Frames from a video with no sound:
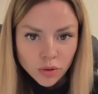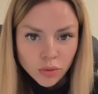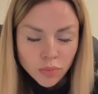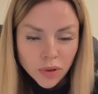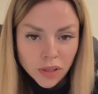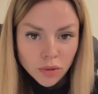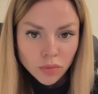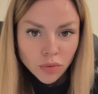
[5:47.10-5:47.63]
Вот,
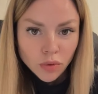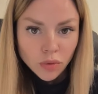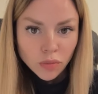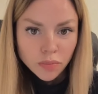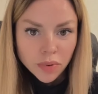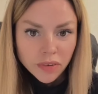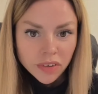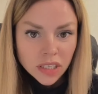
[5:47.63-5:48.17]

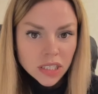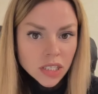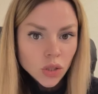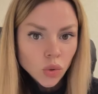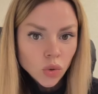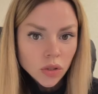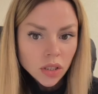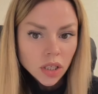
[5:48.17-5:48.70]
поэтому
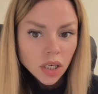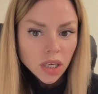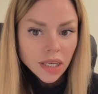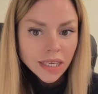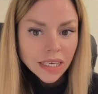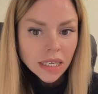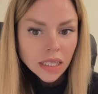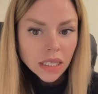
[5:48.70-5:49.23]
провокационные
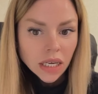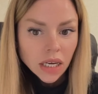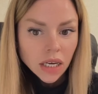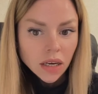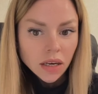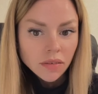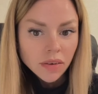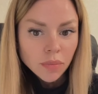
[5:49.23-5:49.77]
какие-то
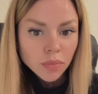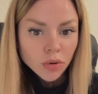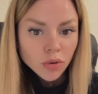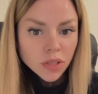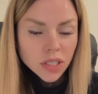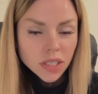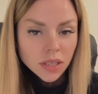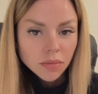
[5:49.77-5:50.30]

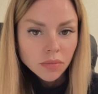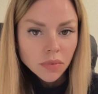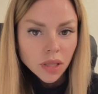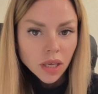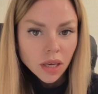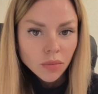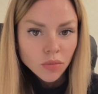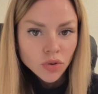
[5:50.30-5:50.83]
вопросы
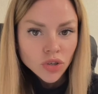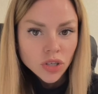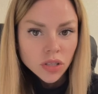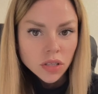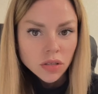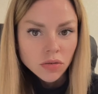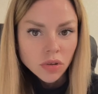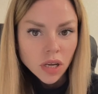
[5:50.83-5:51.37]
мне
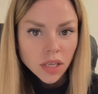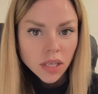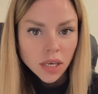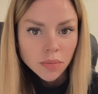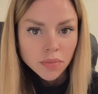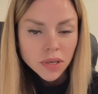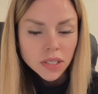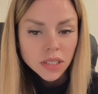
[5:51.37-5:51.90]
можете сюда
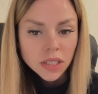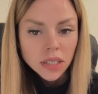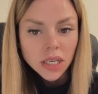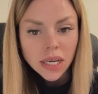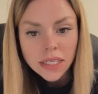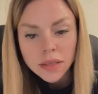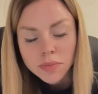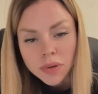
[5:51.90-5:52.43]
не
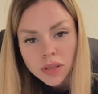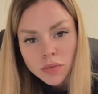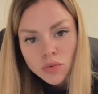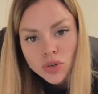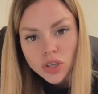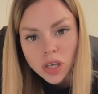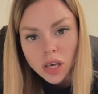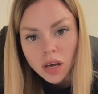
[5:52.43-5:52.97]
присылать,
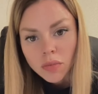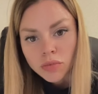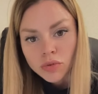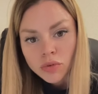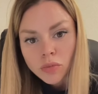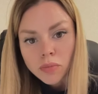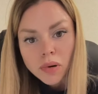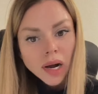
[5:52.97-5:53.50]
потому что я
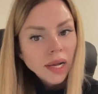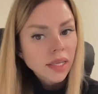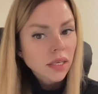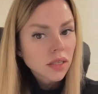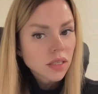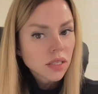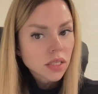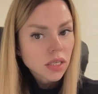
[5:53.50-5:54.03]
буду
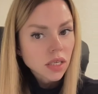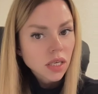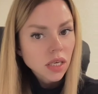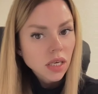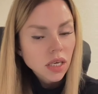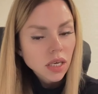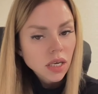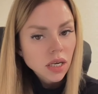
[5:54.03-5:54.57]
банить,
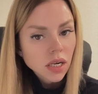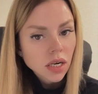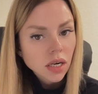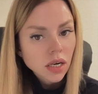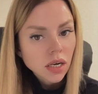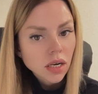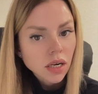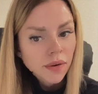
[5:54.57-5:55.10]
и
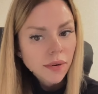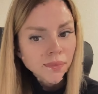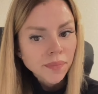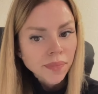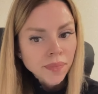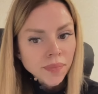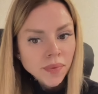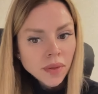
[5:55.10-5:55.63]
э,
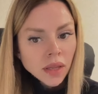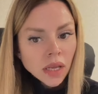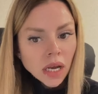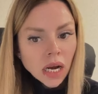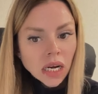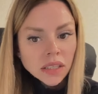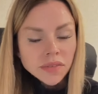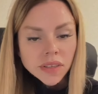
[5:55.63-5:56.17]

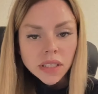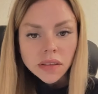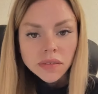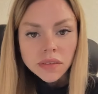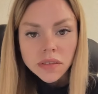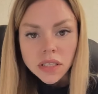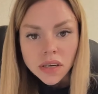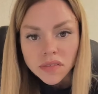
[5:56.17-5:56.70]

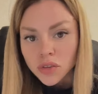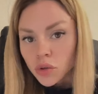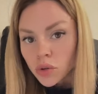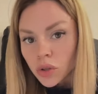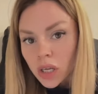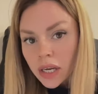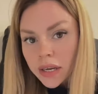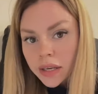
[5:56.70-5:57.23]
ответа вы все
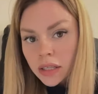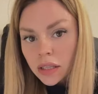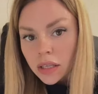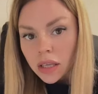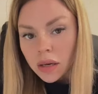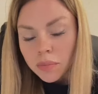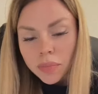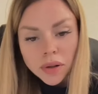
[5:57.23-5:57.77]
равно на это
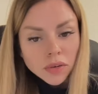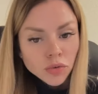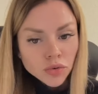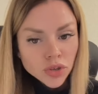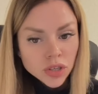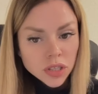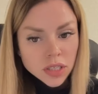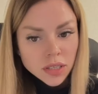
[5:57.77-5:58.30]
не
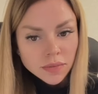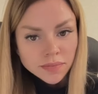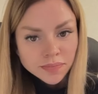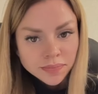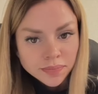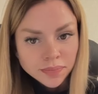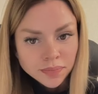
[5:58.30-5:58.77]
получите.